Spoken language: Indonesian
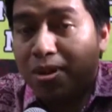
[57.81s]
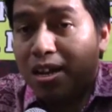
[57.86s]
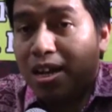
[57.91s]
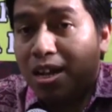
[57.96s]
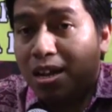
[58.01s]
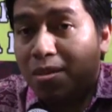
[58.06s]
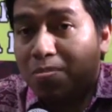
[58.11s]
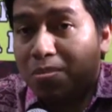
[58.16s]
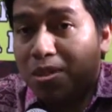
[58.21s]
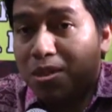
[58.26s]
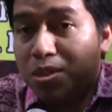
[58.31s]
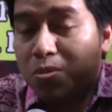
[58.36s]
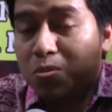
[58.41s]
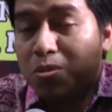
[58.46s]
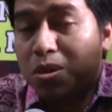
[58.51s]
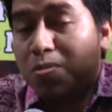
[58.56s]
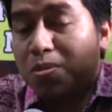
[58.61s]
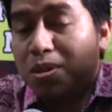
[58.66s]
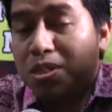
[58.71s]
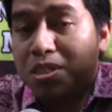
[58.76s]
mengalami
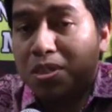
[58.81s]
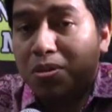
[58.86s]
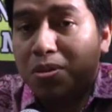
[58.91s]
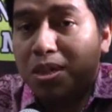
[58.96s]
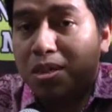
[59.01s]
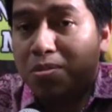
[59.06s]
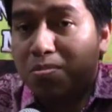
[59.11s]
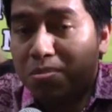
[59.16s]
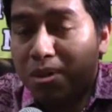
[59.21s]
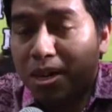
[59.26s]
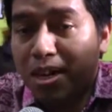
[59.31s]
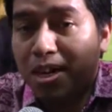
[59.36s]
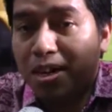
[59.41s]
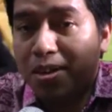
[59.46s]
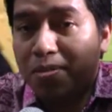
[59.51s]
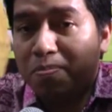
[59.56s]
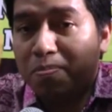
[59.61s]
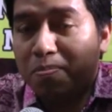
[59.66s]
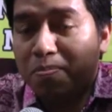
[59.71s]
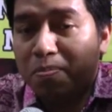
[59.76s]
sebuah peristiwa
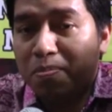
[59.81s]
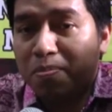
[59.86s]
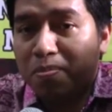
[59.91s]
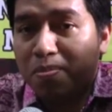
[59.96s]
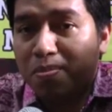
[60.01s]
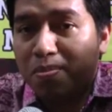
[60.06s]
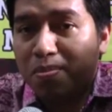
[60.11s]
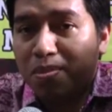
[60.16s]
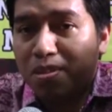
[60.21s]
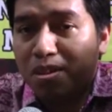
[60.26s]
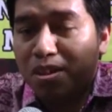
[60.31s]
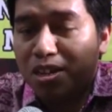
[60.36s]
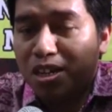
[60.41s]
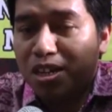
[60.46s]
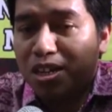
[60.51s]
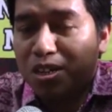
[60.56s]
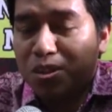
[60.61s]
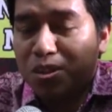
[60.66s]
gempa dan